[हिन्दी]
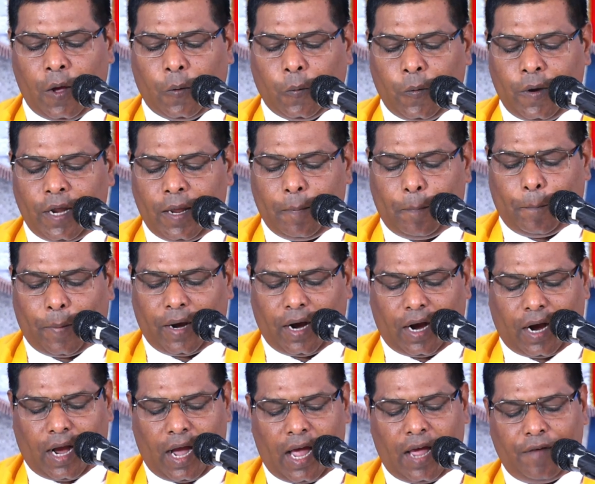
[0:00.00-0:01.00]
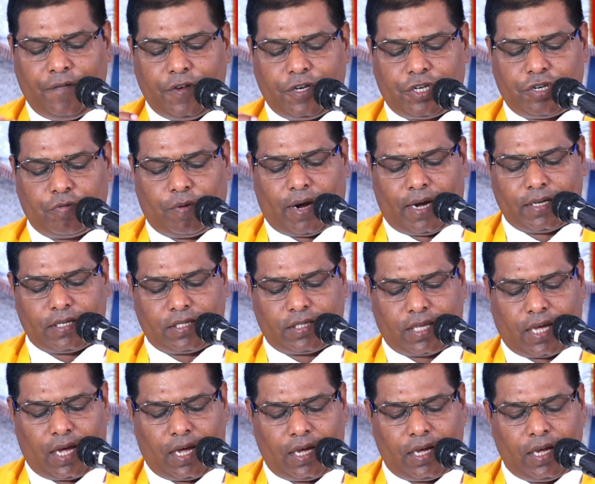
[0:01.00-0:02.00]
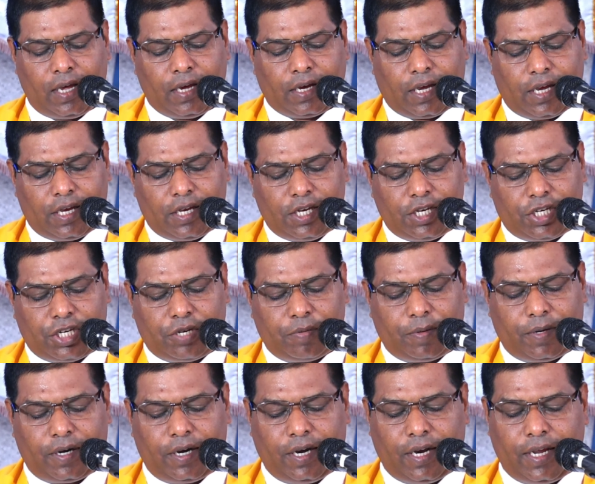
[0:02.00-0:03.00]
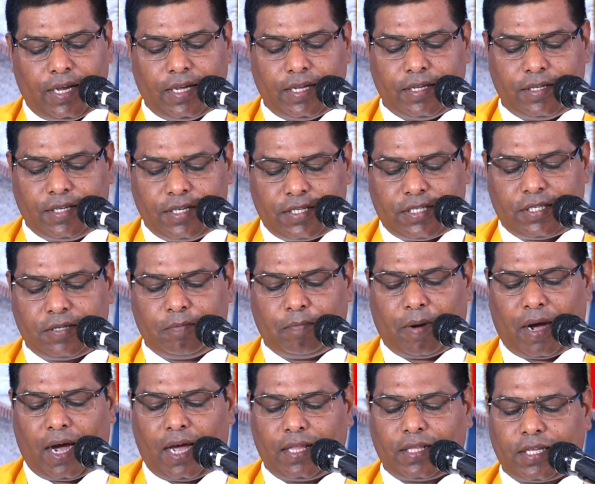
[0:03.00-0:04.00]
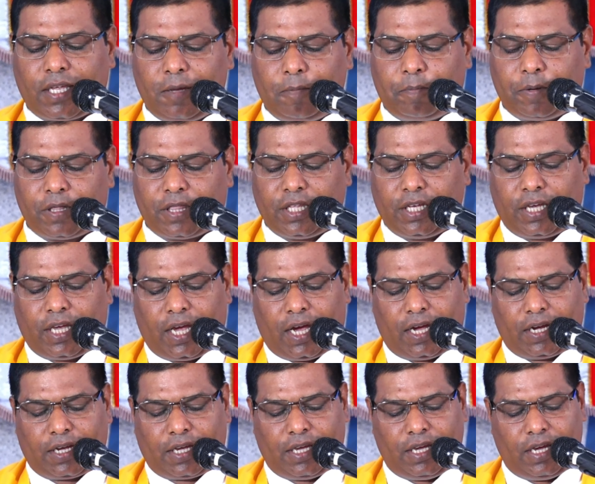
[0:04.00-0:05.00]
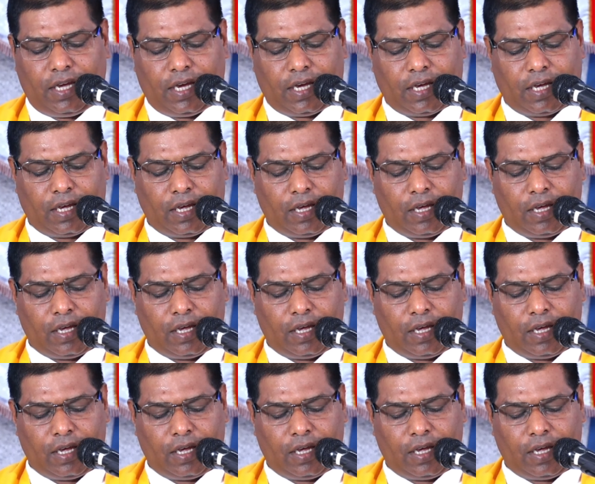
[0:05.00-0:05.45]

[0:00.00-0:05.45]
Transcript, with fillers: उन्हें पक्का विश्वास था कि ईश्वर ने जिस बात की प्रतिज्ञा की है